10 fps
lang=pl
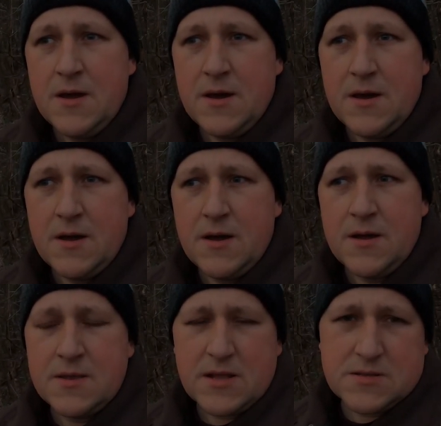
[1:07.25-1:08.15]

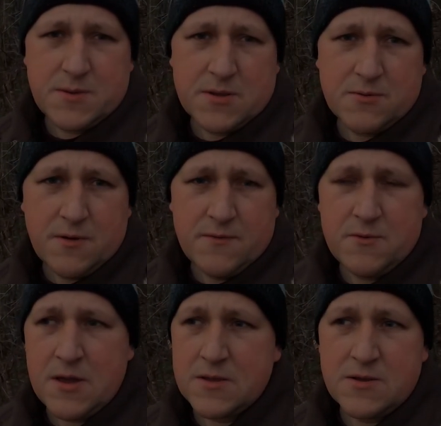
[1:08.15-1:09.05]
e, na co będę
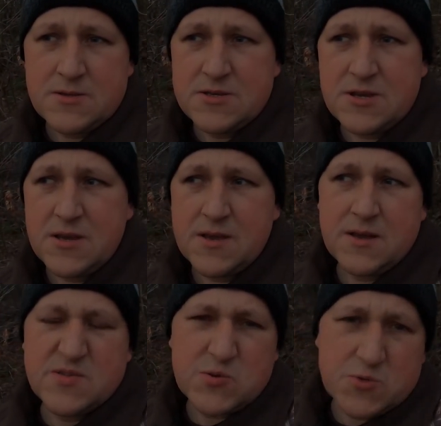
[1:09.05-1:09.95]
łowił. No i dzisiaj
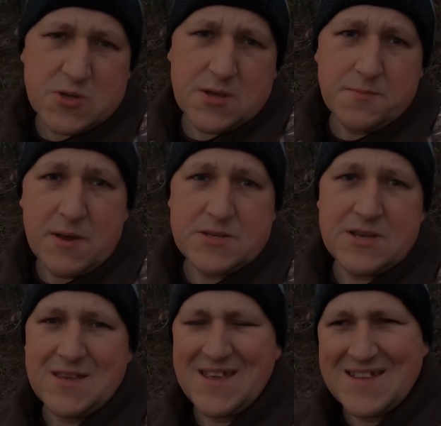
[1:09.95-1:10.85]
cud,
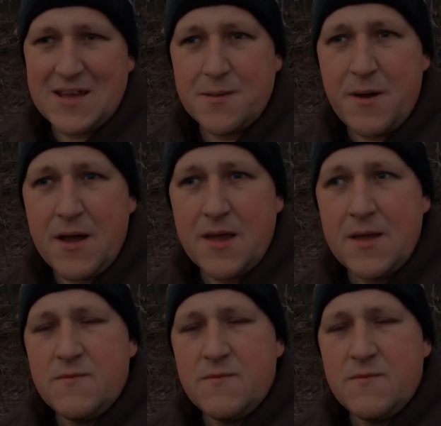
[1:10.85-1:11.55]
będzie jedna ryba.